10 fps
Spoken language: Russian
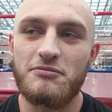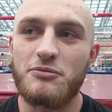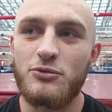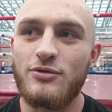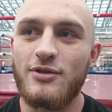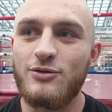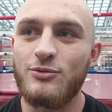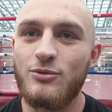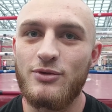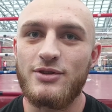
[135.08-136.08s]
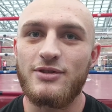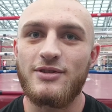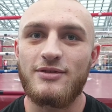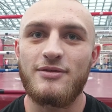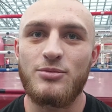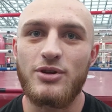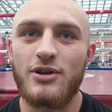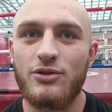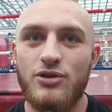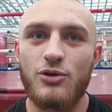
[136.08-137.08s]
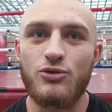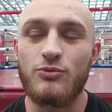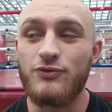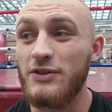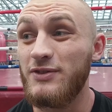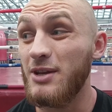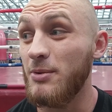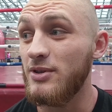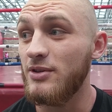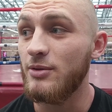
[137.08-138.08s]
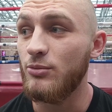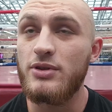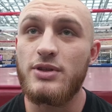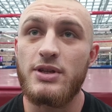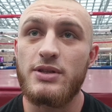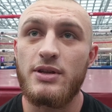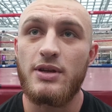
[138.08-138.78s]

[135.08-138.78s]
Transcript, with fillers: э, будет, я думаю, весело. Хорошо, хорошие все поединки будут интересны.